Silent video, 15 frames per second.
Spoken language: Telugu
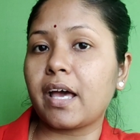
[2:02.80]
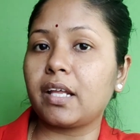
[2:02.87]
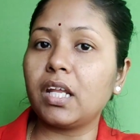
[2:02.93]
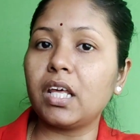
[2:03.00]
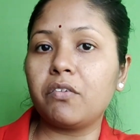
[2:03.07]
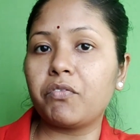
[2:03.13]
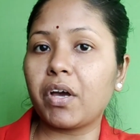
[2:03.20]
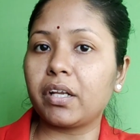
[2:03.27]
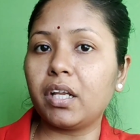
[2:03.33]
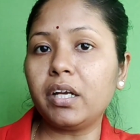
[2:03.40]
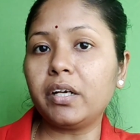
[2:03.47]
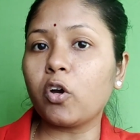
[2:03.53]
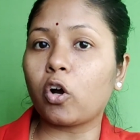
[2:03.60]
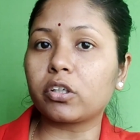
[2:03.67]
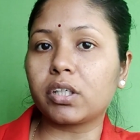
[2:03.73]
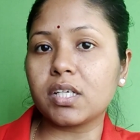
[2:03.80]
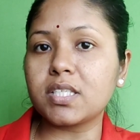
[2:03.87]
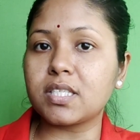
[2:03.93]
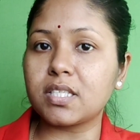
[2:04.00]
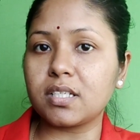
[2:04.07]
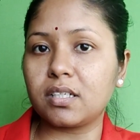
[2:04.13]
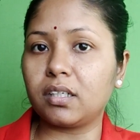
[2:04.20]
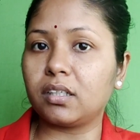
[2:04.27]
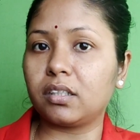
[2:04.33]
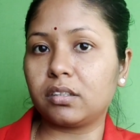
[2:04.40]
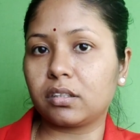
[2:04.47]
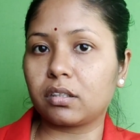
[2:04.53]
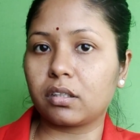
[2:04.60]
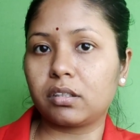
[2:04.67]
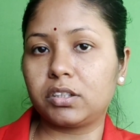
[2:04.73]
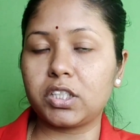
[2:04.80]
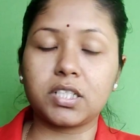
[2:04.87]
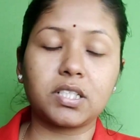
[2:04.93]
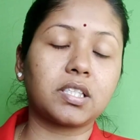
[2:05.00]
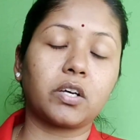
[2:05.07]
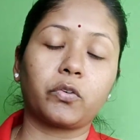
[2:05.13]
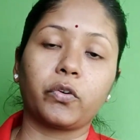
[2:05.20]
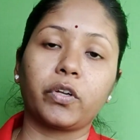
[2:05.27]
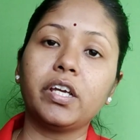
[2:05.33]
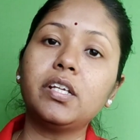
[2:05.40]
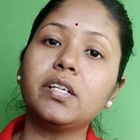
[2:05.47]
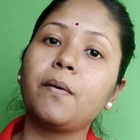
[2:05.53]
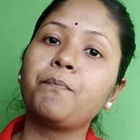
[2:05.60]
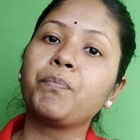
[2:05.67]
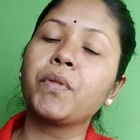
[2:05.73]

రాయాలి ఇవన్నీ డాక్టర్స్ చేస్తారు రైట్